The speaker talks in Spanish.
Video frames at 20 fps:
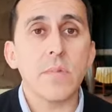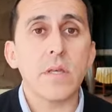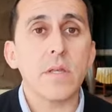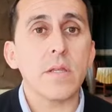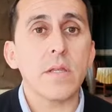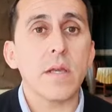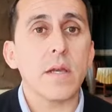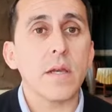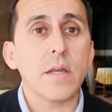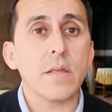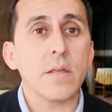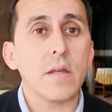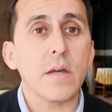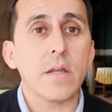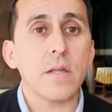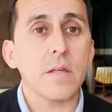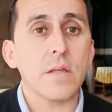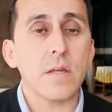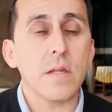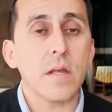tendría que estar
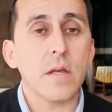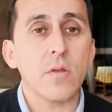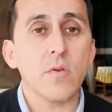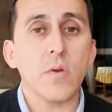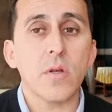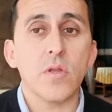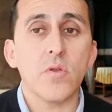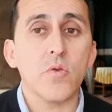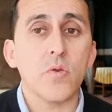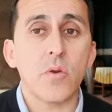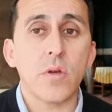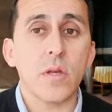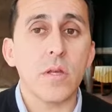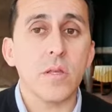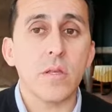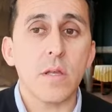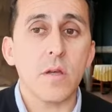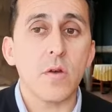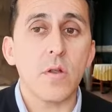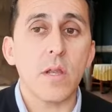interactuando
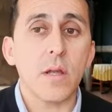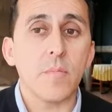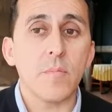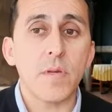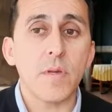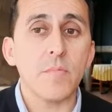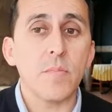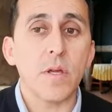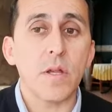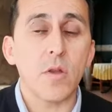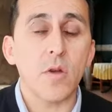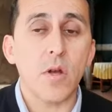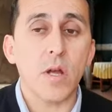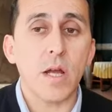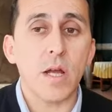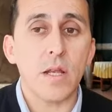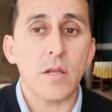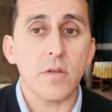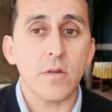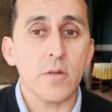urgente con la pyme
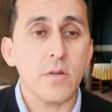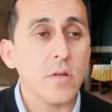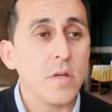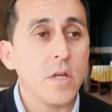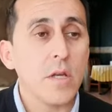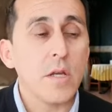local, ¿no?